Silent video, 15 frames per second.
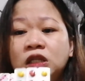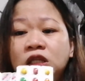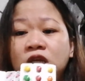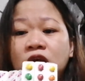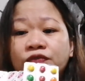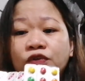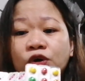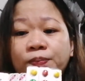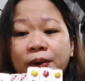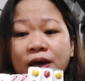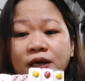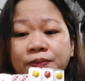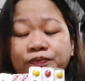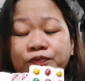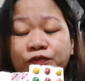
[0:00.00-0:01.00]
3,
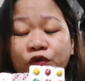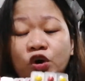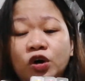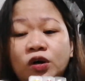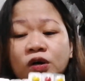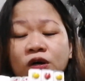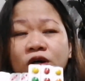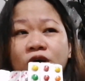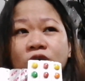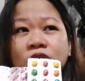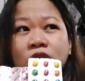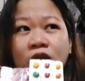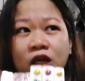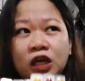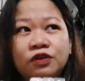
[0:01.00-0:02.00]
4,
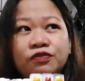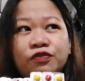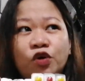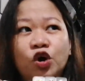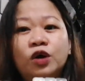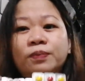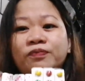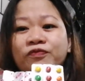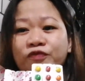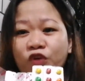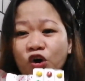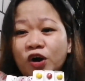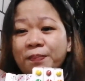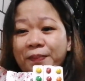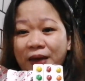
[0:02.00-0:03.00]
pe
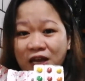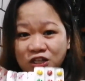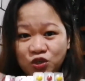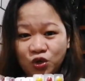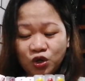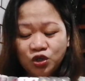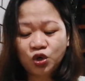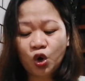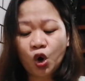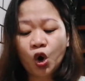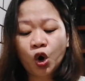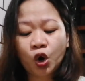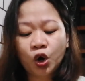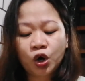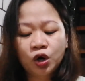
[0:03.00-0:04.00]
pesos
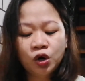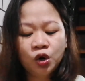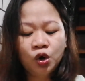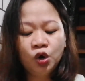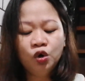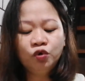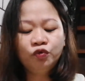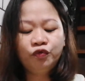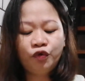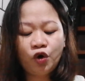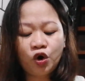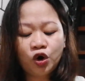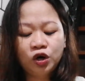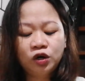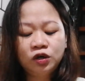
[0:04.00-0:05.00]
or
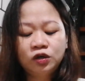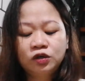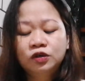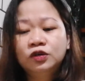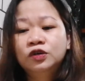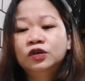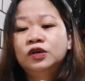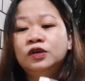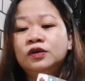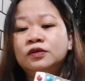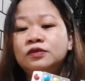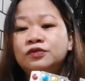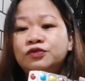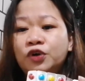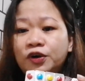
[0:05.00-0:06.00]
4,
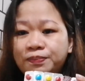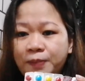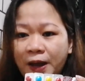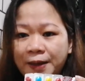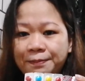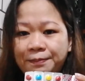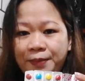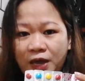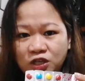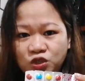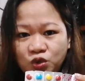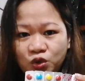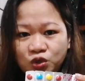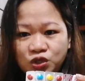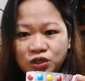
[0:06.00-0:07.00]
4, 5
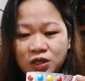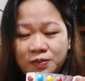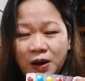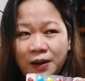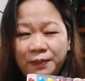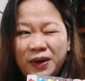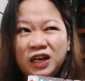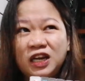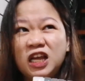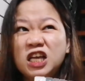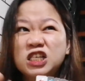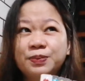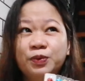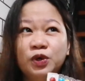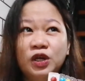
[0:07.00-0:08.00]
pesos. ba diba? Parang
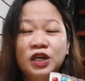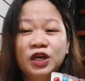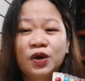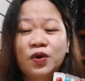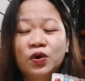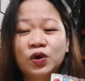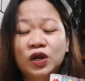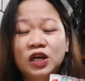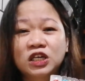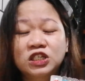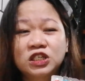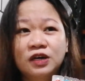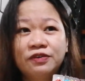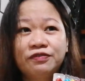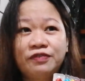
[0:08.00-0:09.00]
naisip ko na lang gawin ko na lang
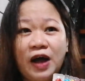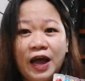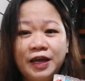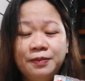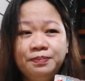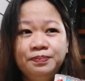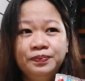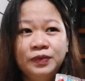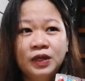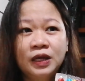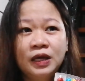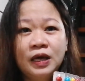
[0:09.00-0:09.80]
siyang 5